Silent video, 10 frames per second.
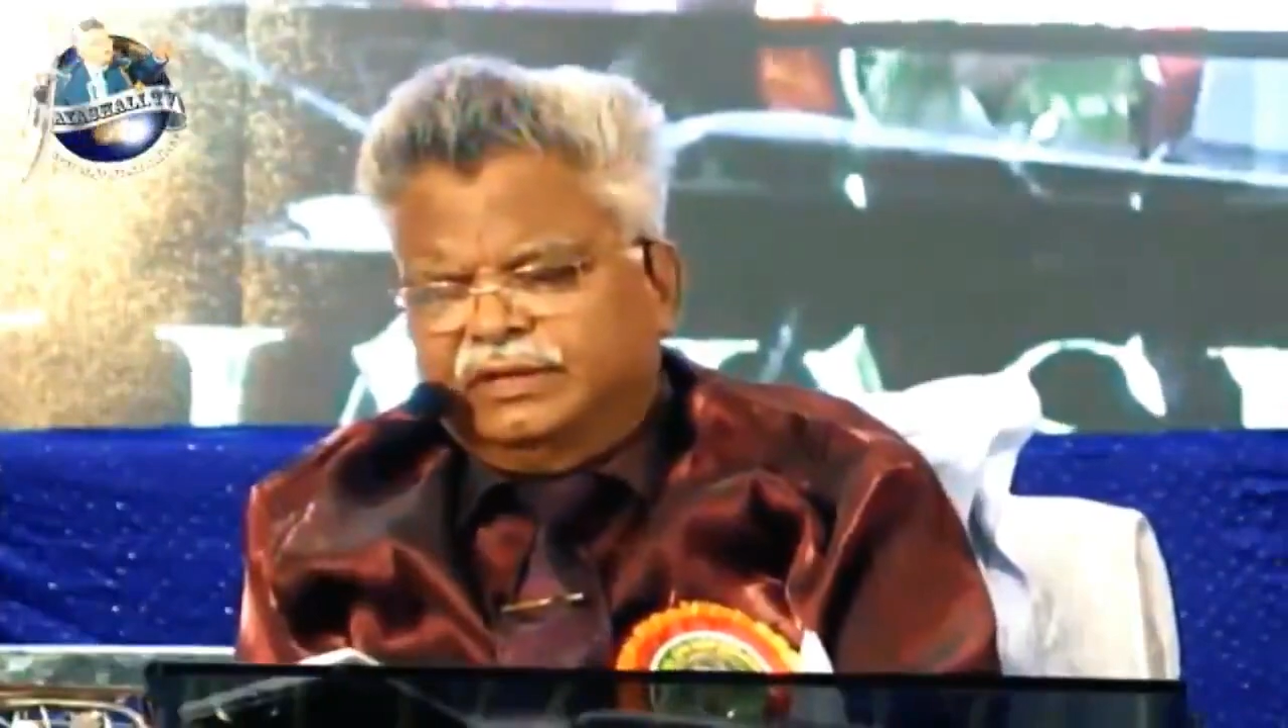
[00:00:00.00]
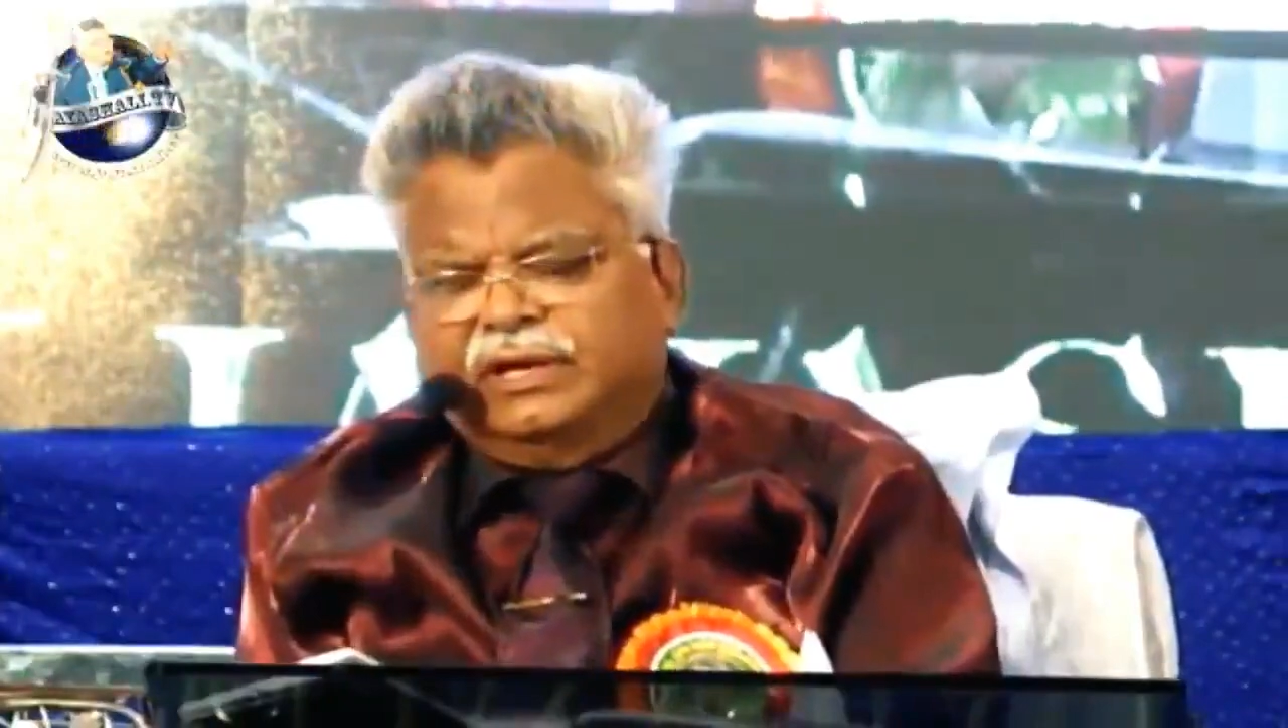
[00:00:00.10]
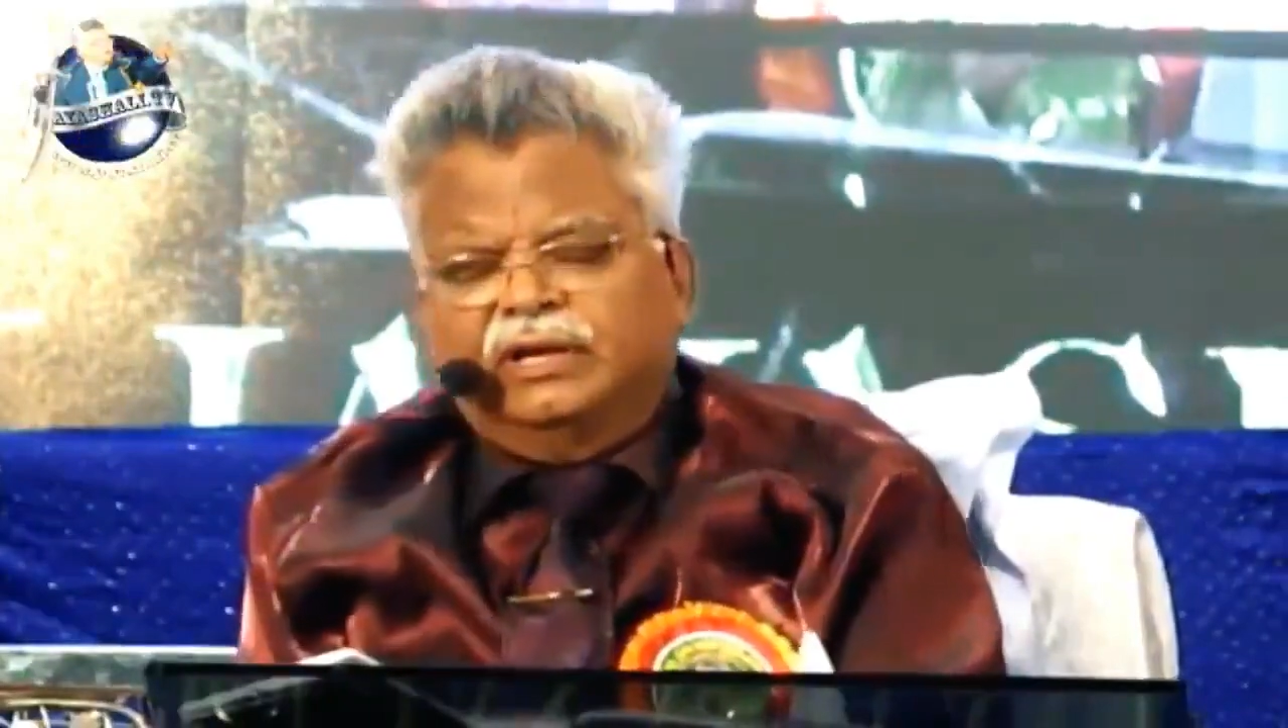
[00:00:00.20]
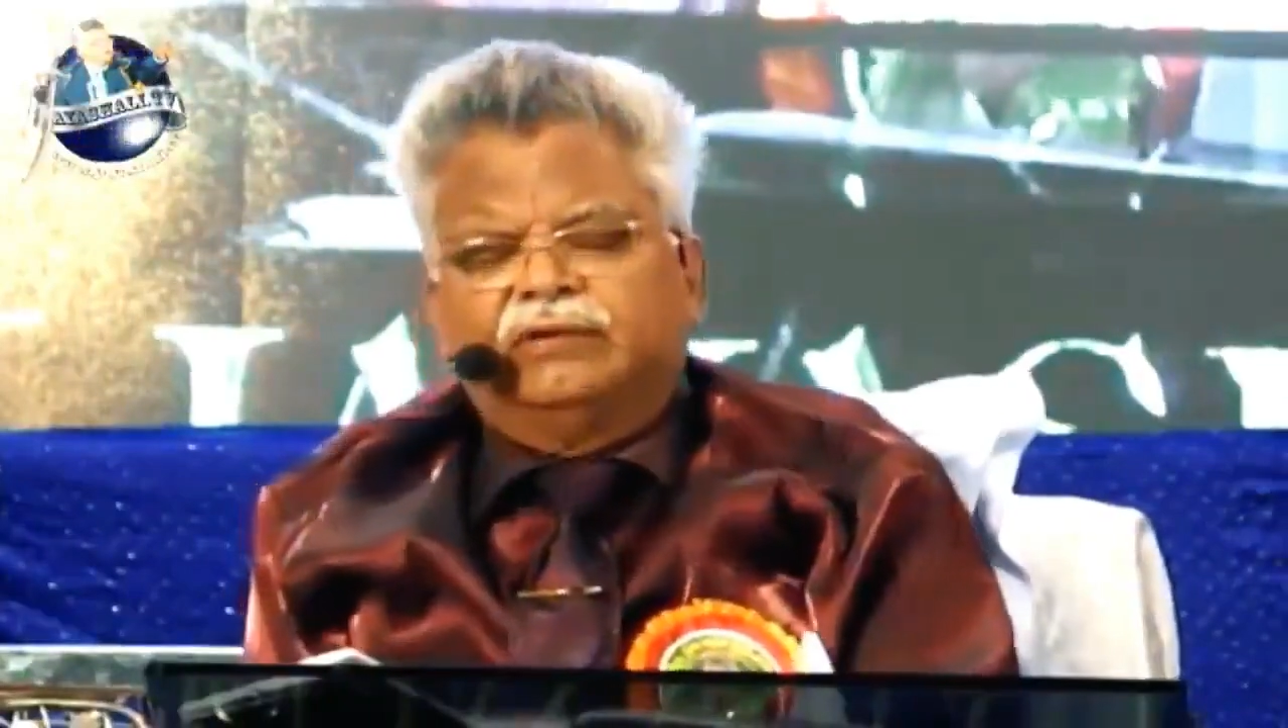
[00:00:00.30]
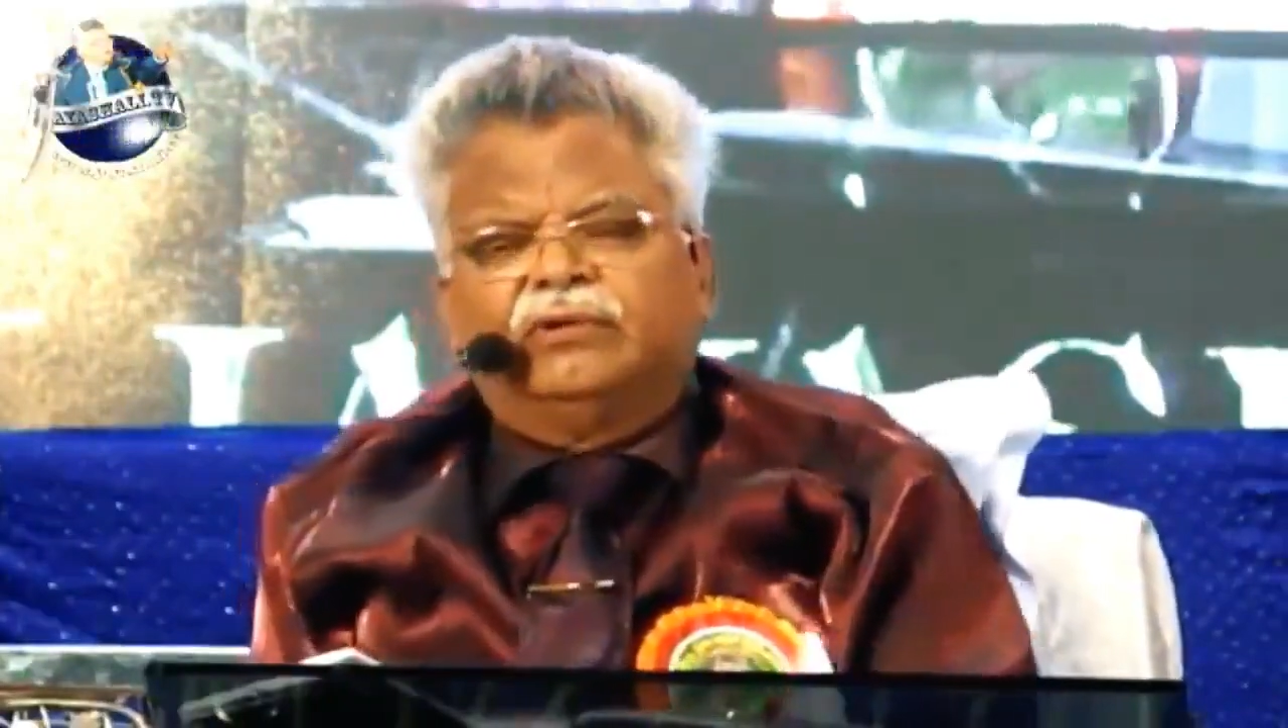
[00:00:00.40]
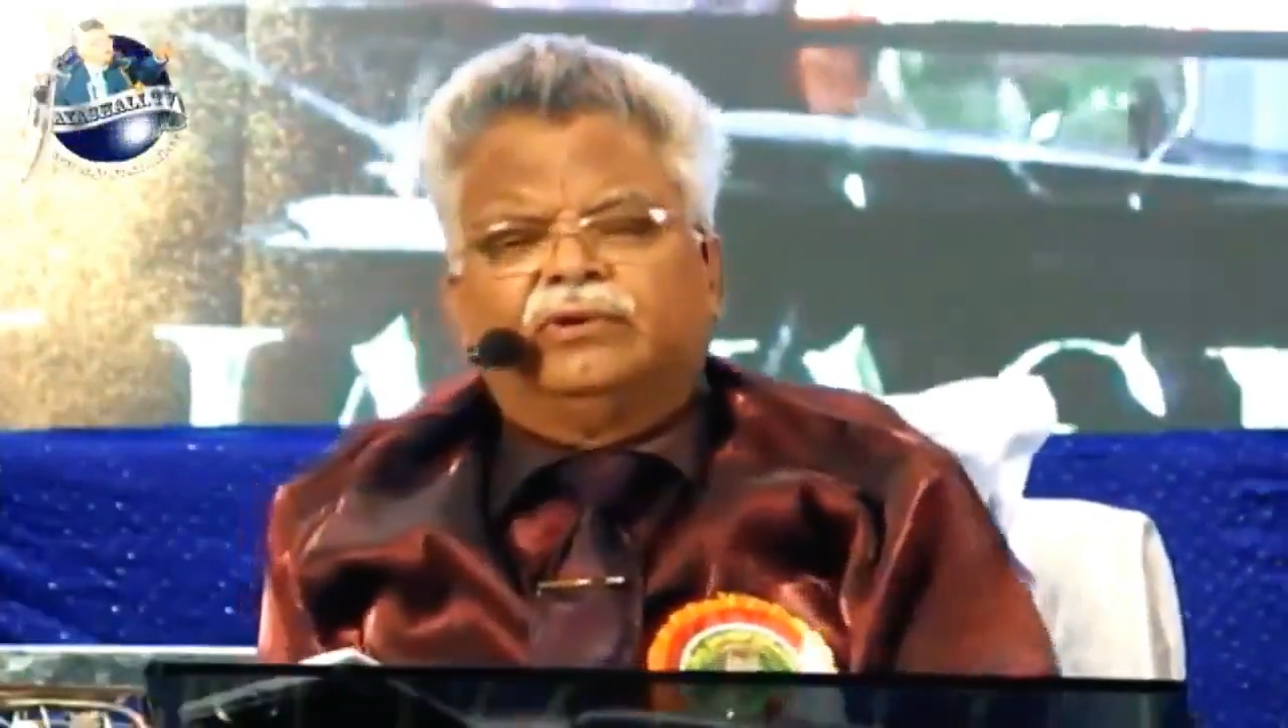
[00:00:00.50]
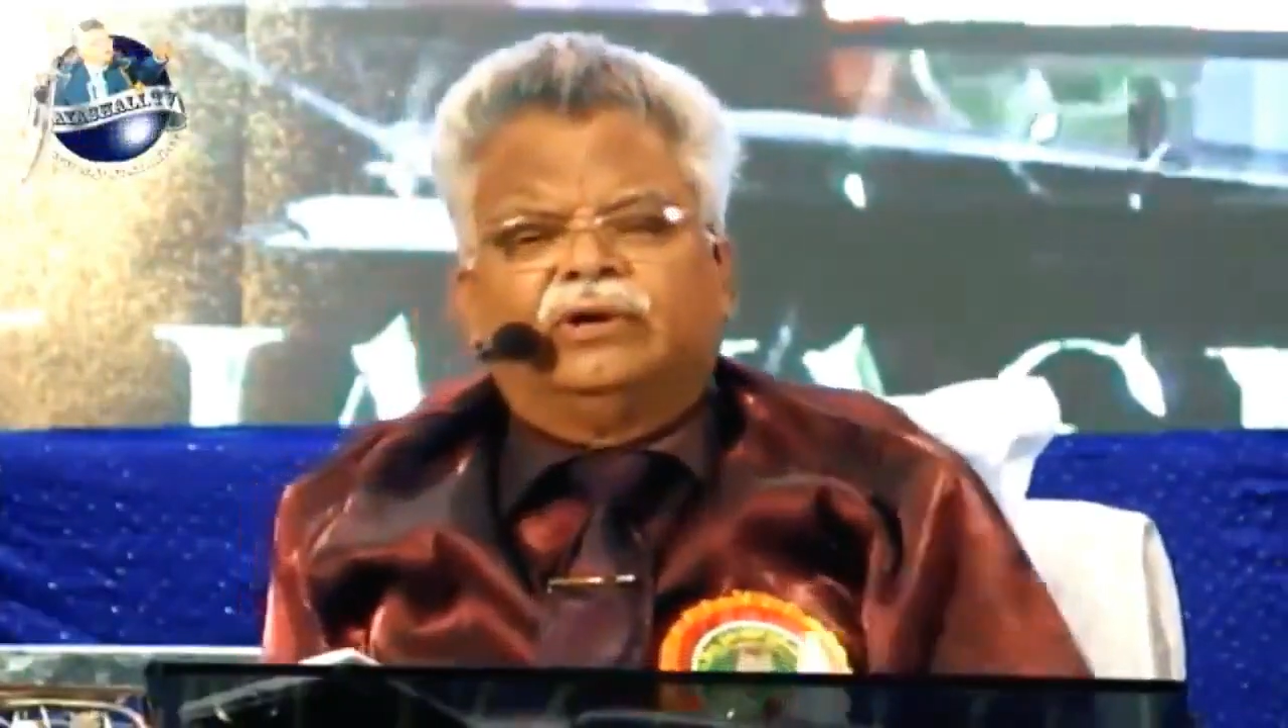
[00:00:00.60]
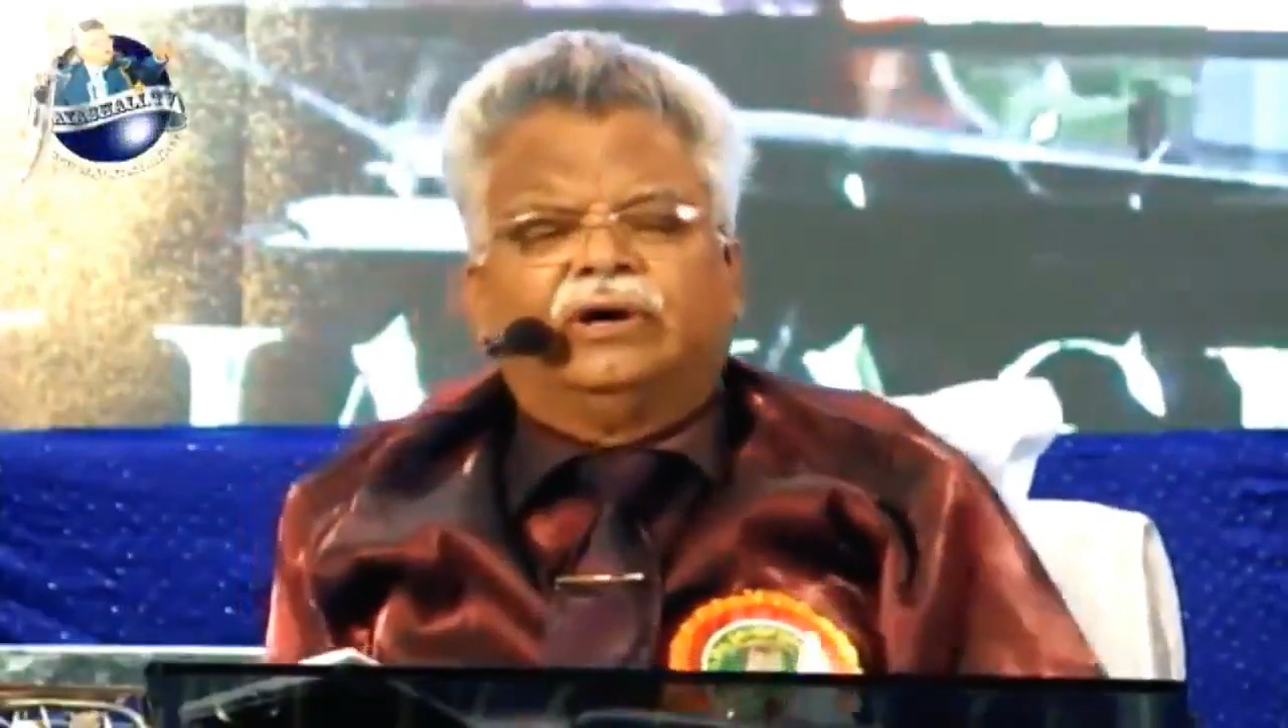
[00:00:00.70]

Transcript: కన్నవారు